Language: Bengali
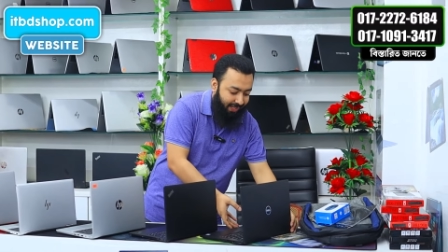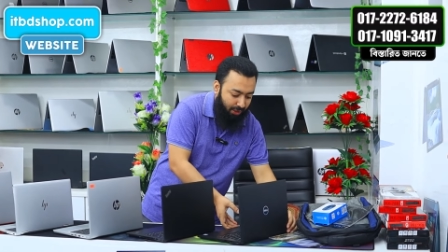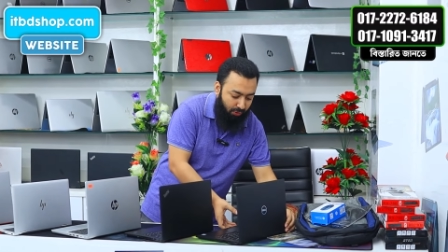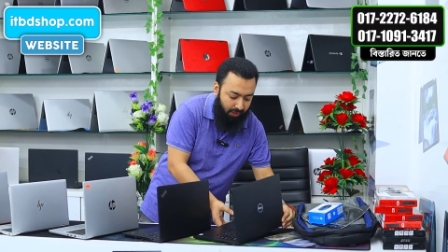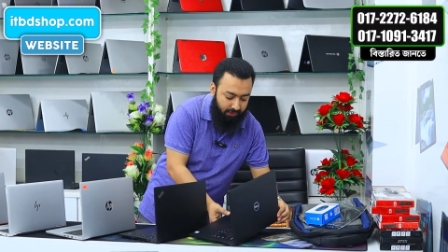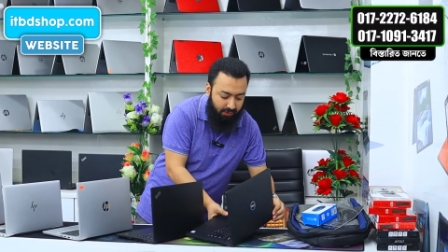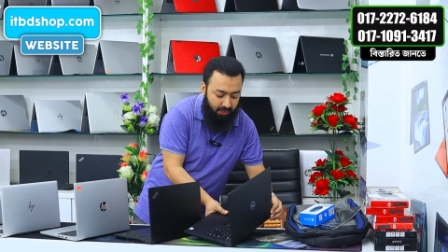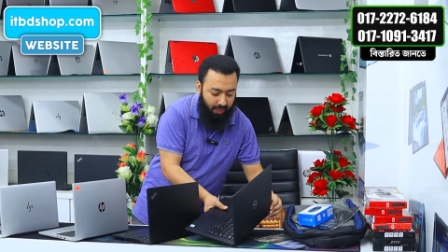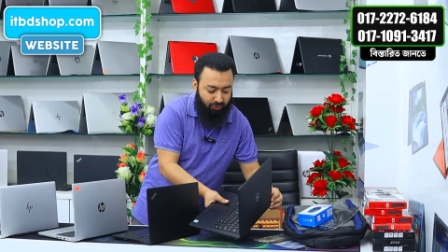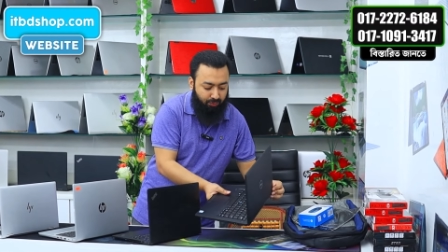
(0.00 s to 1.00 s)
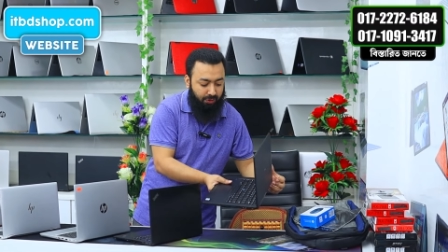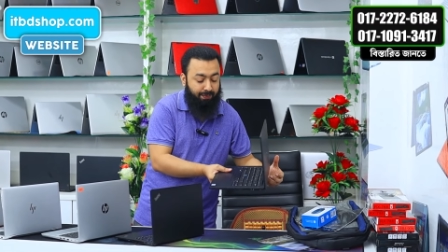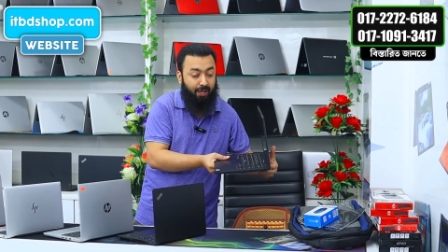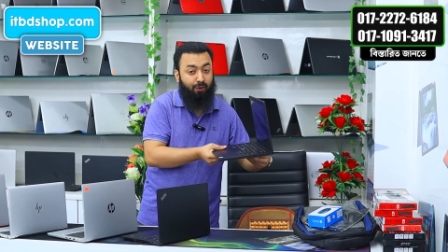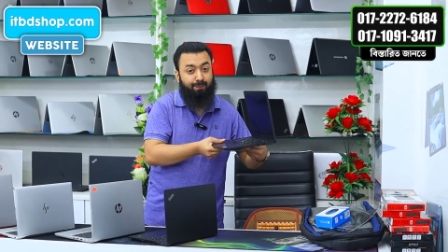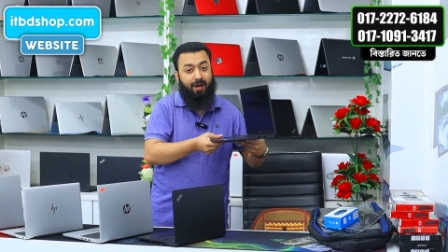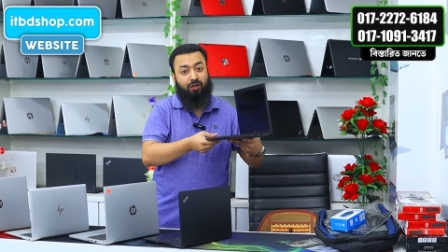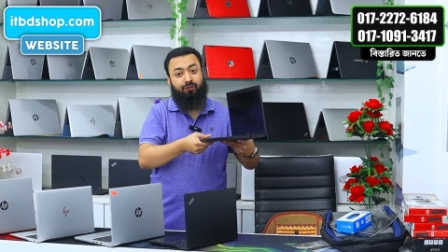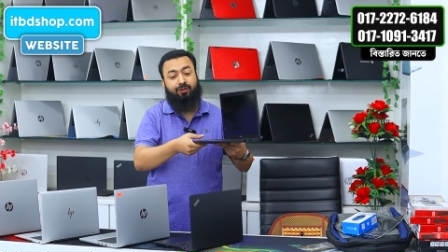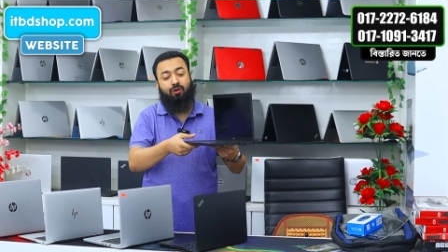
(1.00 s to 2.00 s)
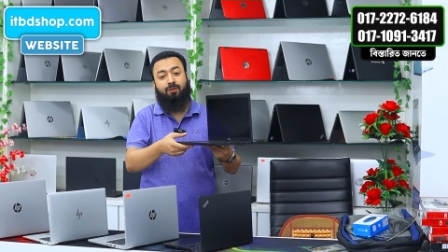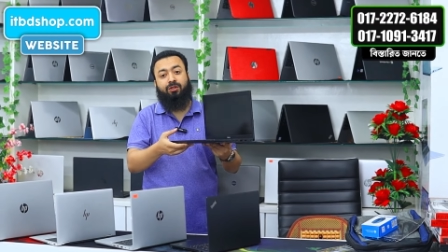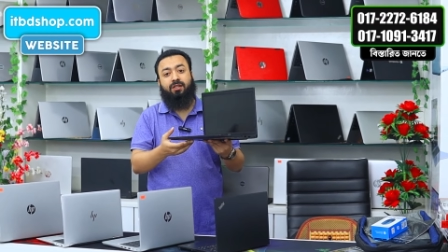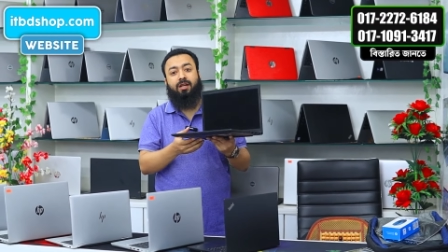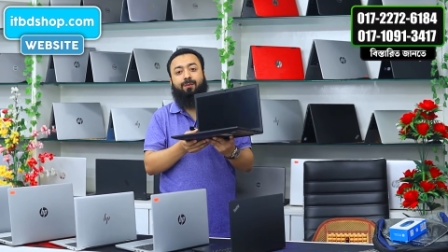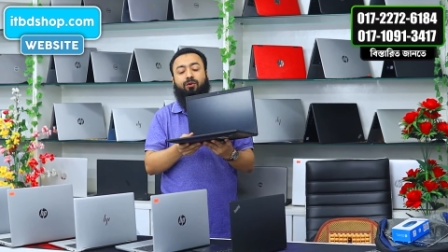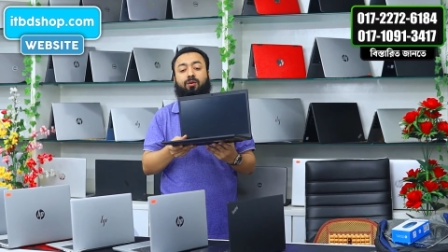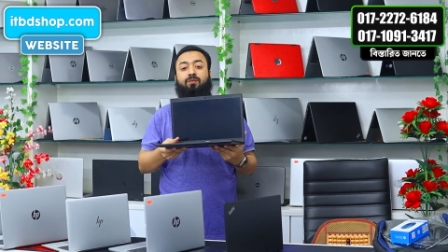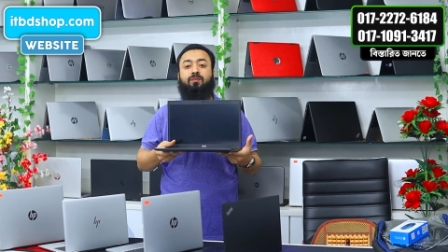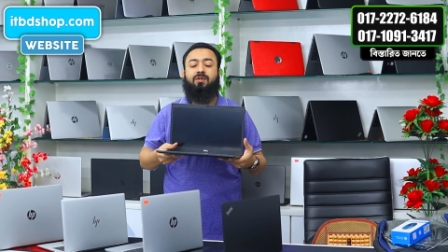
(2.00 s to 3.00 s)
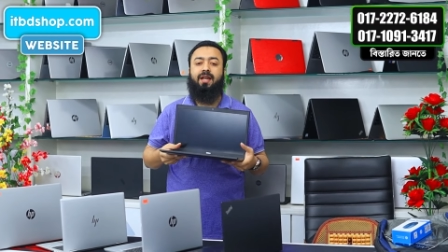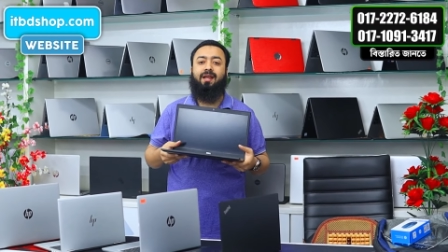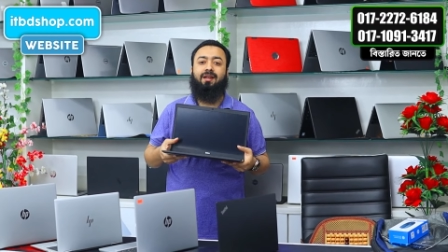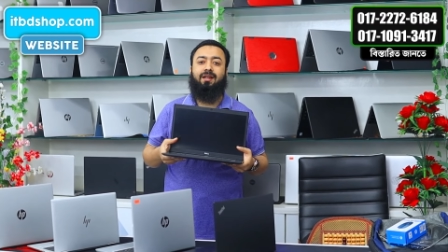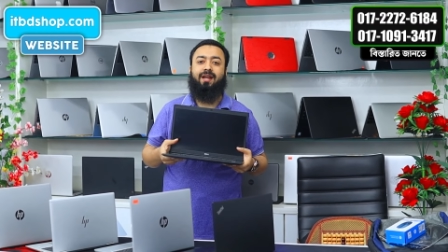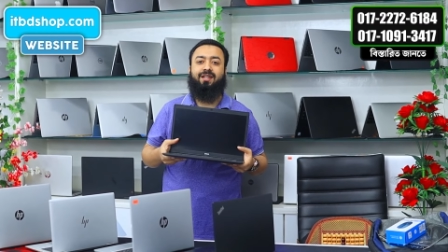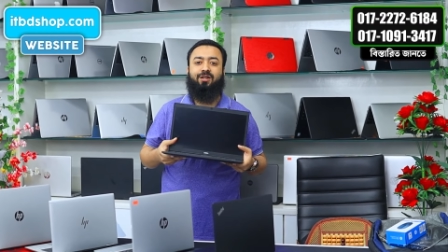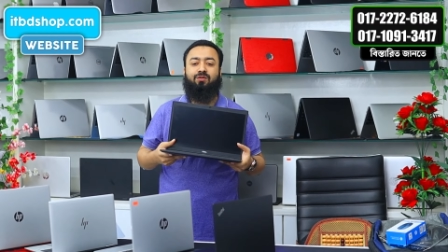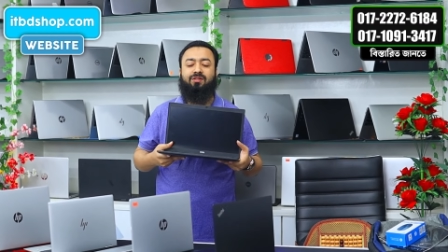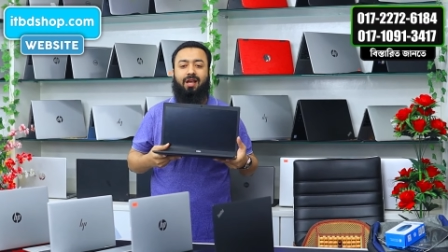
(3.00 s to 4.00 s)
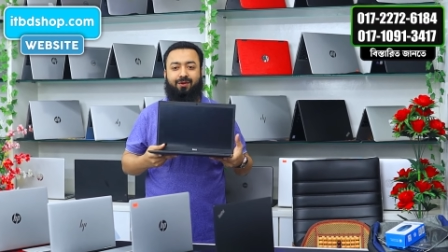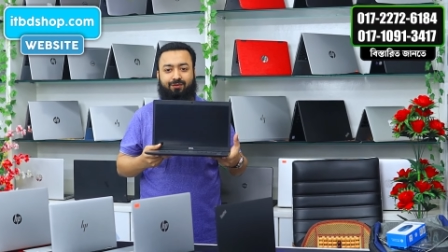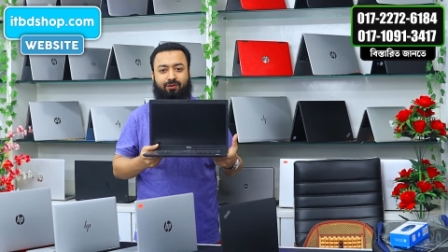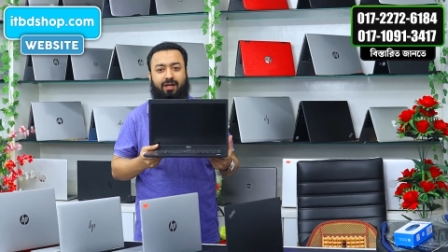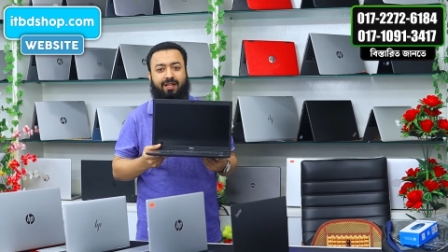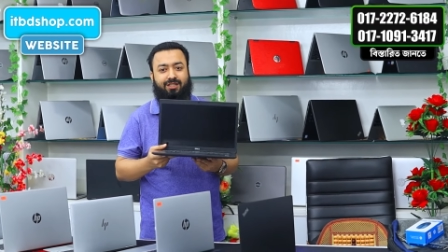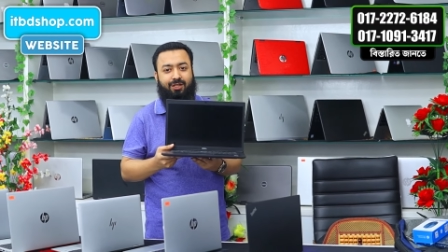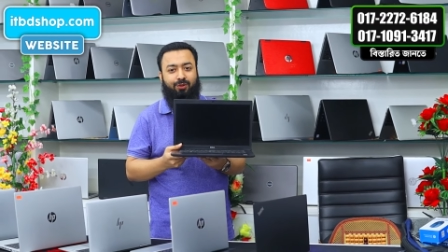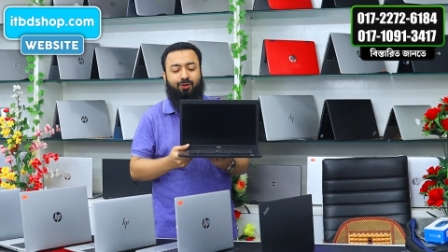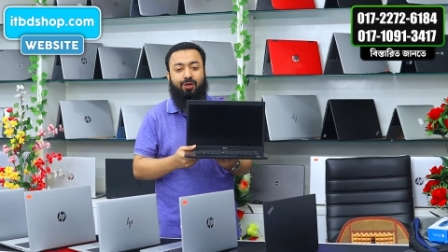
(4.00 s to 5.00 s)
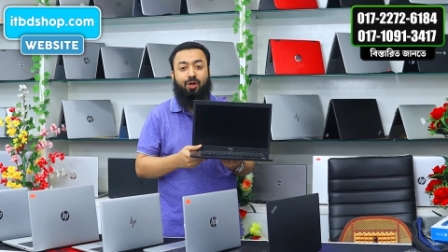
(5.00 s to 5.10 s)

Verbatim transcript: সেল হওয়া আর সবচেয়ে ভালো পারফরমেন্স করার মতো একটা ল্যাপটপ ডেল ল্যাটিটিউড সেভেন ফোর নাইন জিরো